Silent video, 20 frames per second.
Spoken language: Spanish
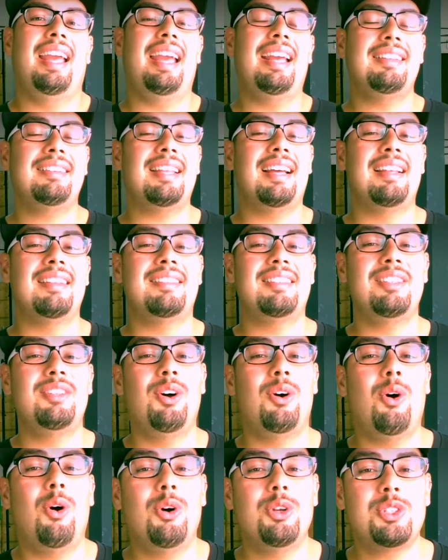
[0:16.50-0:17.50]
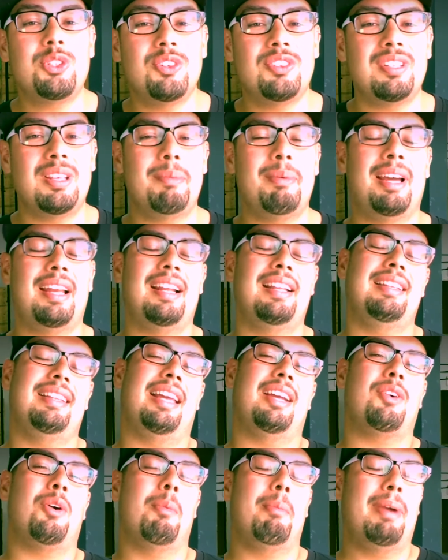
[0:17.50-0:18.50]
Estas han sido ocho semanas
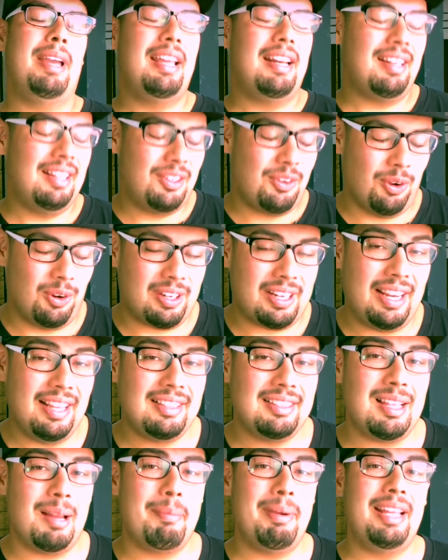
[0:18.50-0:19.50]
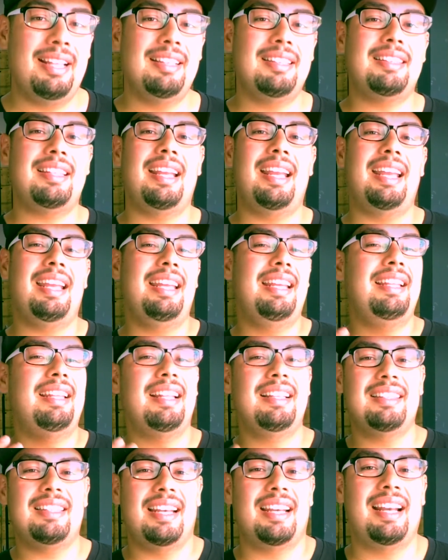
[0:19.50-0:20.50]
de comer correctamente y de
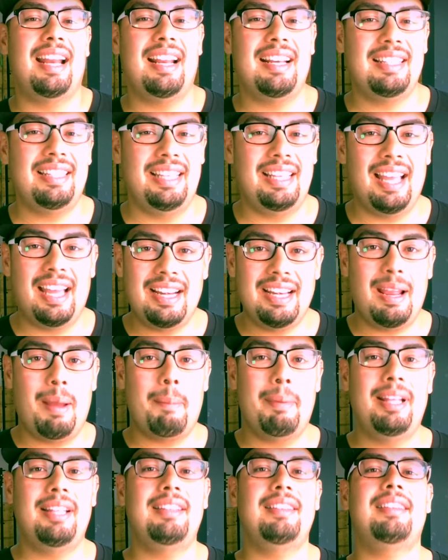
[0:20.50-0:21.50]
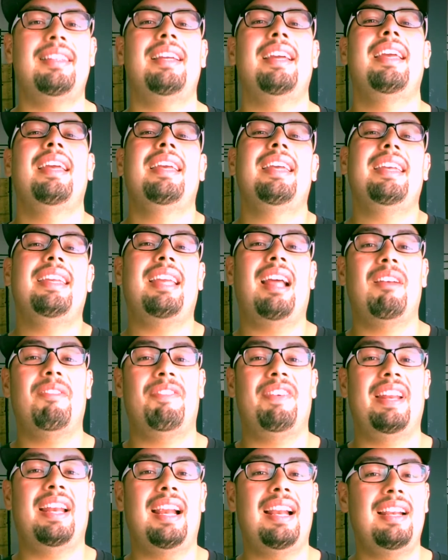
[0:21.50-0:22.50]
entrenar diariamente y al
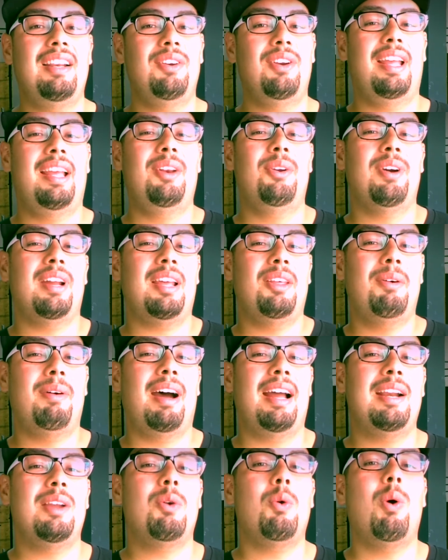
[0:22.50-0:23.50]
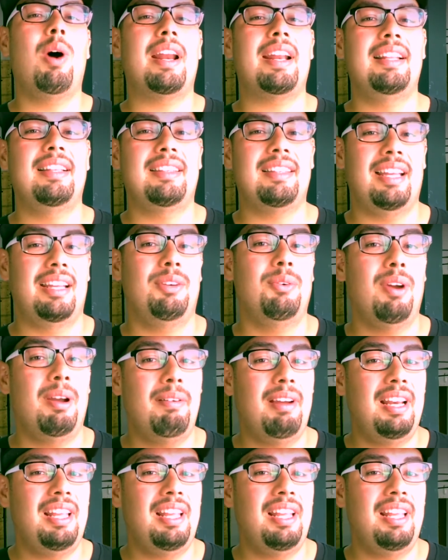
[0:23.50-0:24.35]
final he logrado bajar 49